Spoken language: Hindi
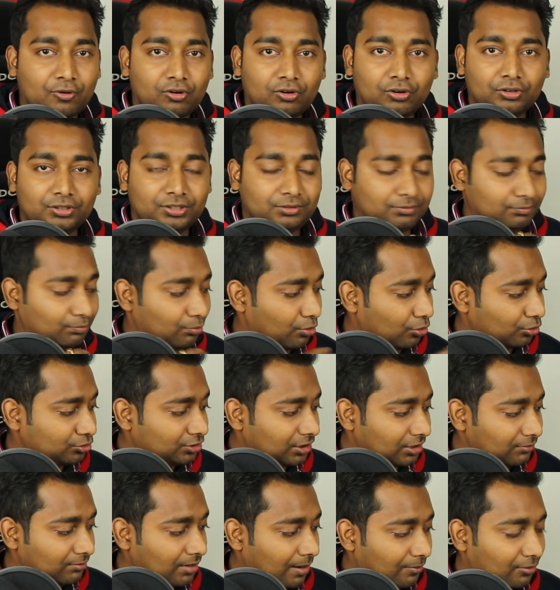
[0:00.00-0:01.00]
आपको
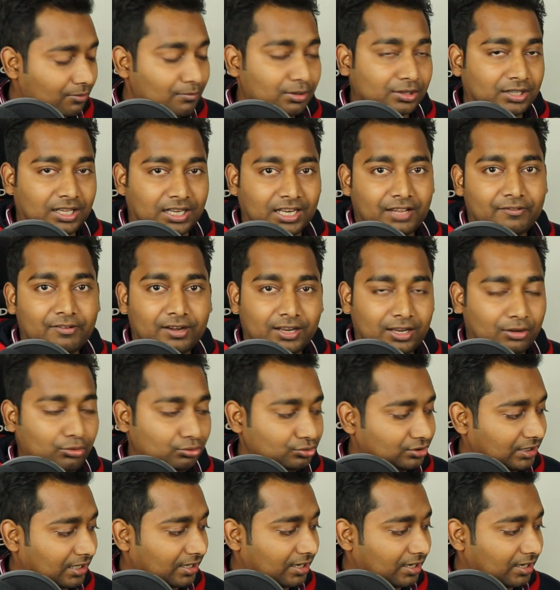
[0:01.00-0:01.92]
बहुत जल्द मैं आपको बताने वाला हूँ